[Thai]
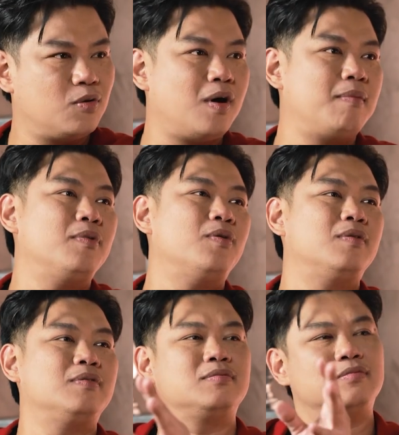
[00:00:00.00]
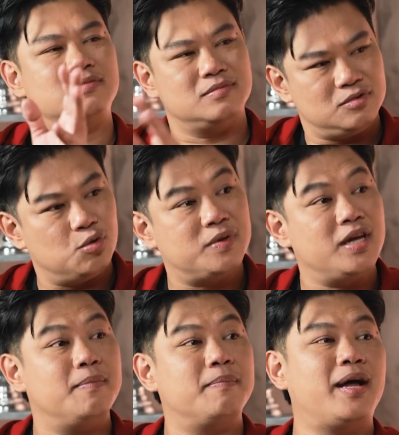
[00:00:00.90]
คว่ำลงใช่ยุบ
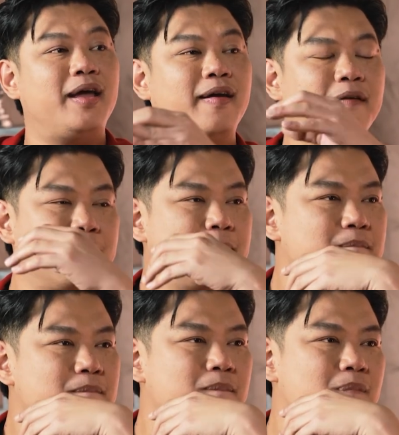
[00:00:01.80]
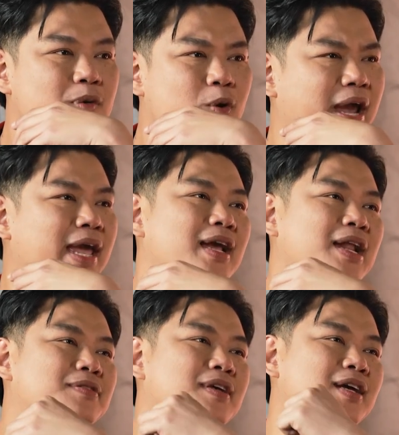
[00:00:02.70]
ทีมไป เคว้งอีก
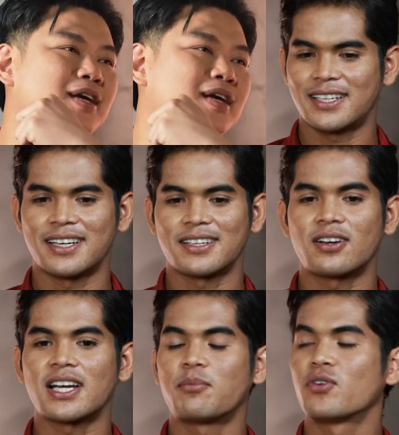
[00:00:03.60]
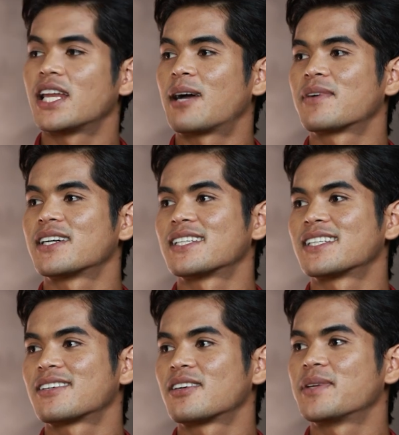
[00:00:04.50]
แล้วสิใช่ ก็กลับบุรีรัมย์คืน
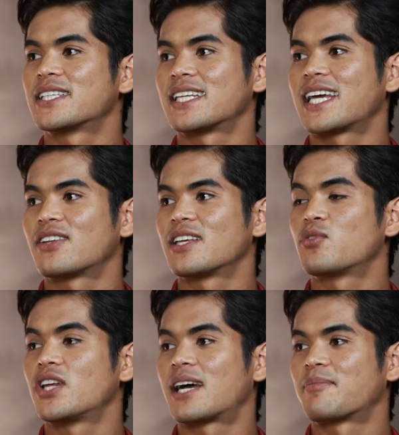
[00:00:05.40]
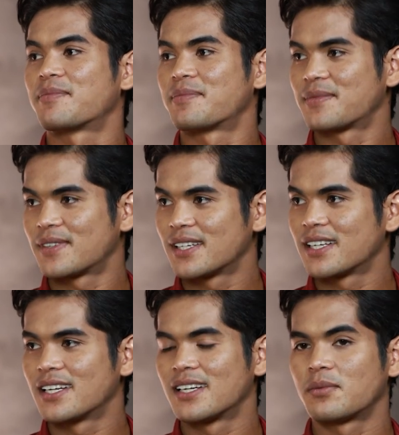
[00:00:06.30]
ก็ยังมีสัญญาที่บุรีรัมย์อ่า
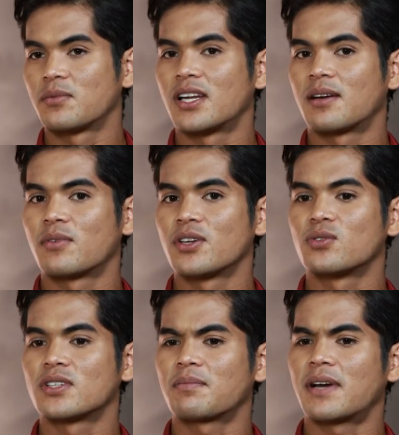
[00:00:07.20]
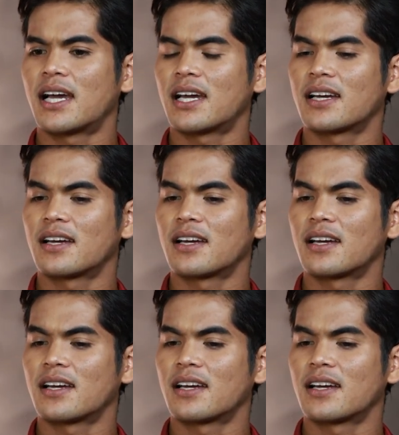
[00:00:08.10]
บุรีรัมย์ก็อยู่สักพัก